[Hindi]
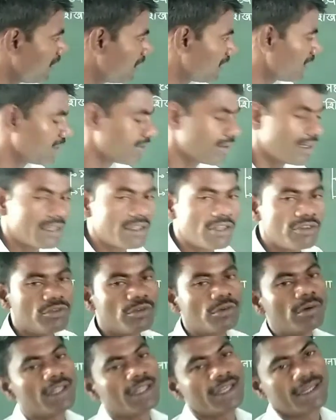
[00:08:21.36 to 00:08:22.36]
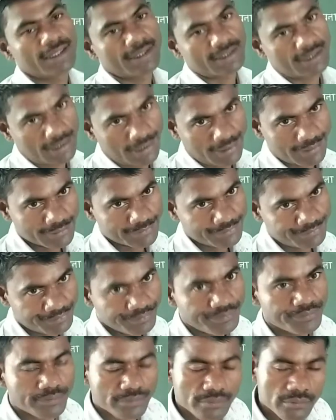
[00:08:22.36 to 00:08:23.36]
जड़ के साथ जोड़े रखता है
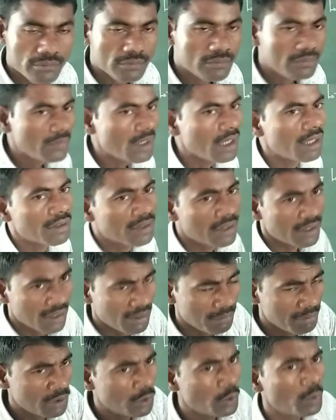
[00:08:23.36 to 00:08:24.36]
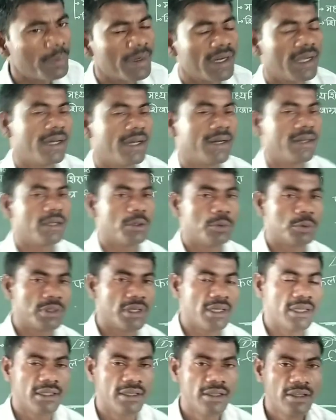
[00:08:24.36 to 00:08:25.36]
तना भी दो प्रकार का
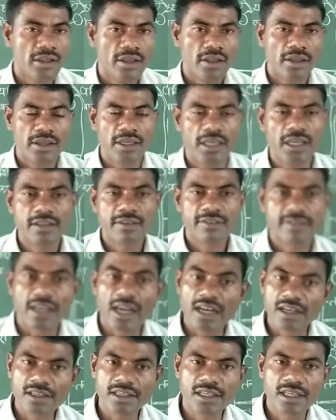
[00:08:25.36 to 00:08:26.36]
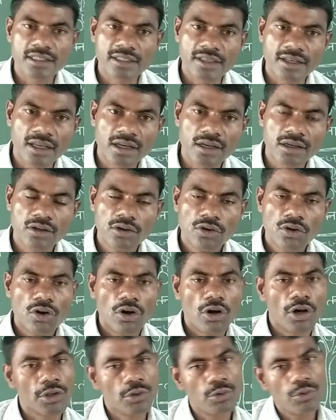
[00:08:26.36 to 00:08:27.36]
होता है एक साकीय तना
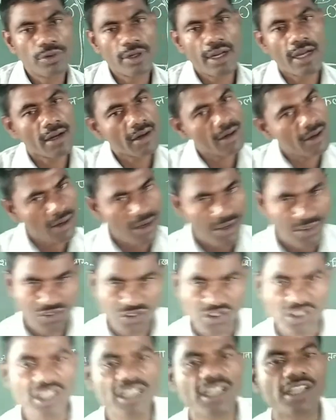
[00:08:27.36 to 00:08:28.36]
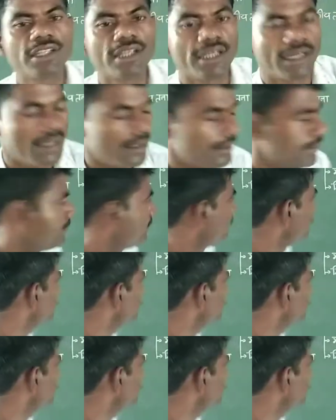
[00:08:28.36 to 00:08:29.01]
और दूसरा काष्ठीय तना